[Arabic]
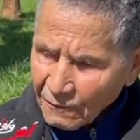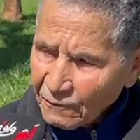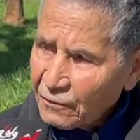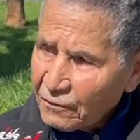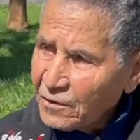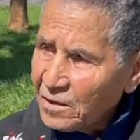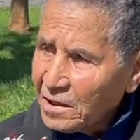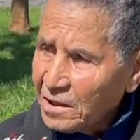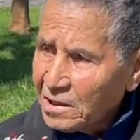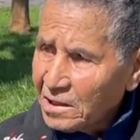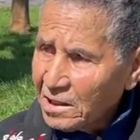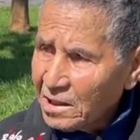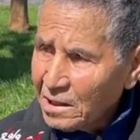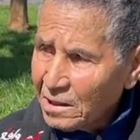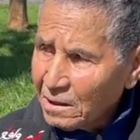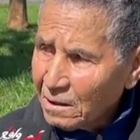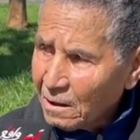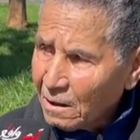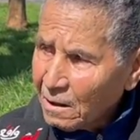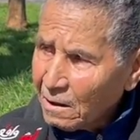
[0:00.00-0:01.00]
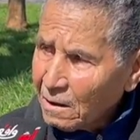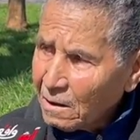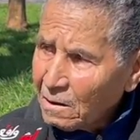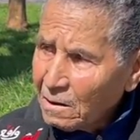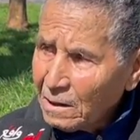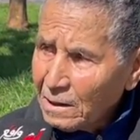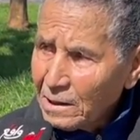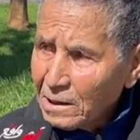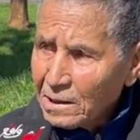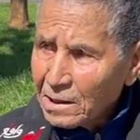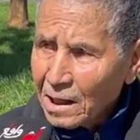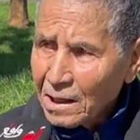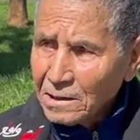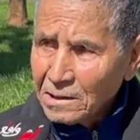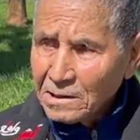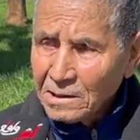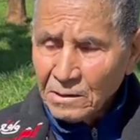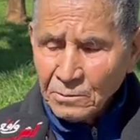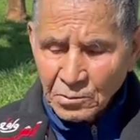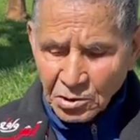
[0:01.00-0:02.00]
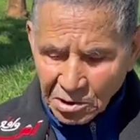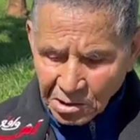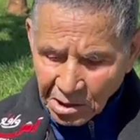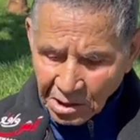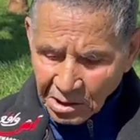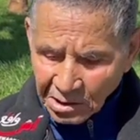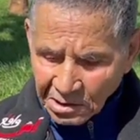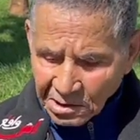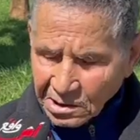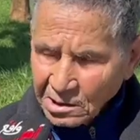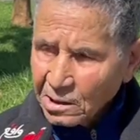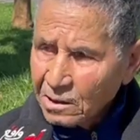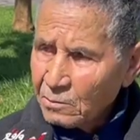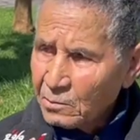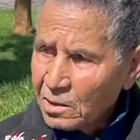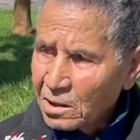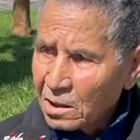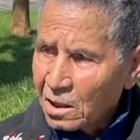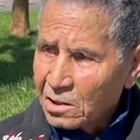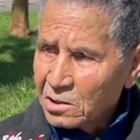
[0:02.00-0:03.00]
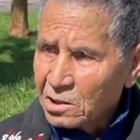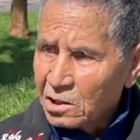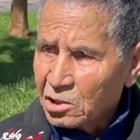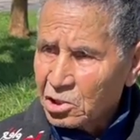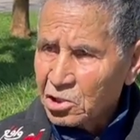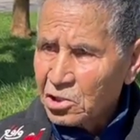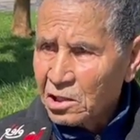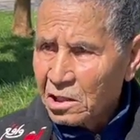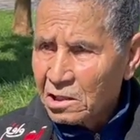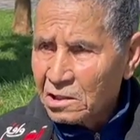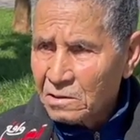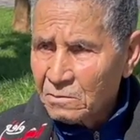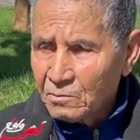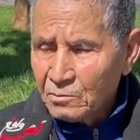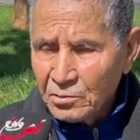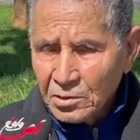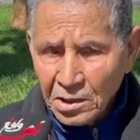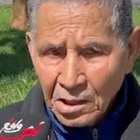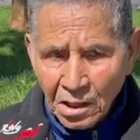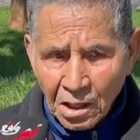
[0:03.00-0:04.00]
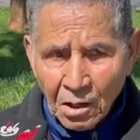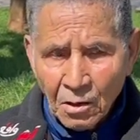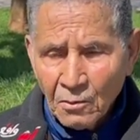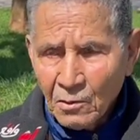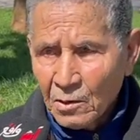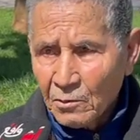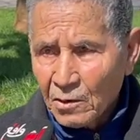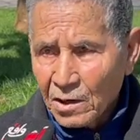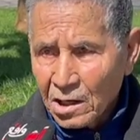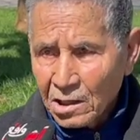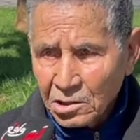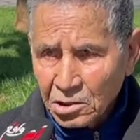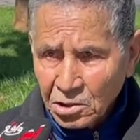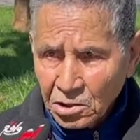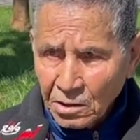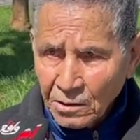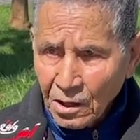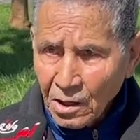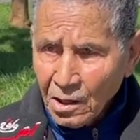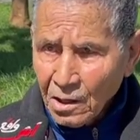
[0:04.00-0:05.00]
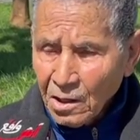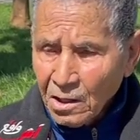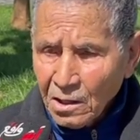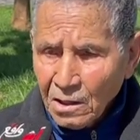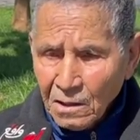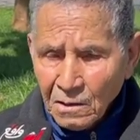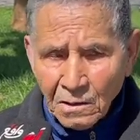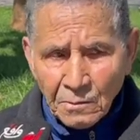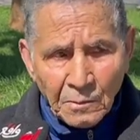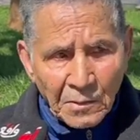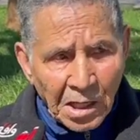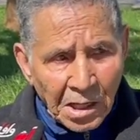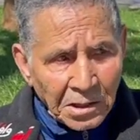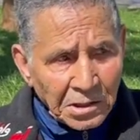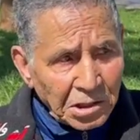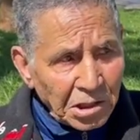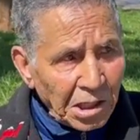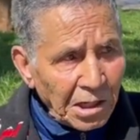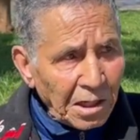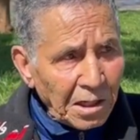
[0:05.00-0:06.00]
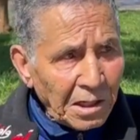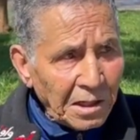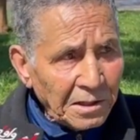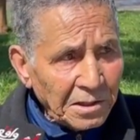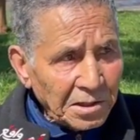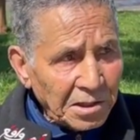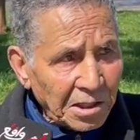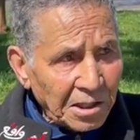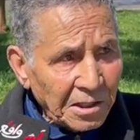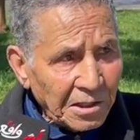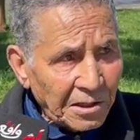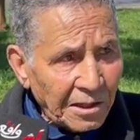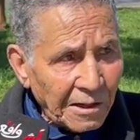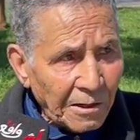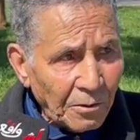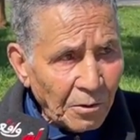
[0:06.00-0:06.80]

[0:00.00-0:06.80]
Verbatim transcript: في دي اللي عندي مسكانتي ما نقدرش نخدم بها وما بقاتش ما عندي لا لانتريت لا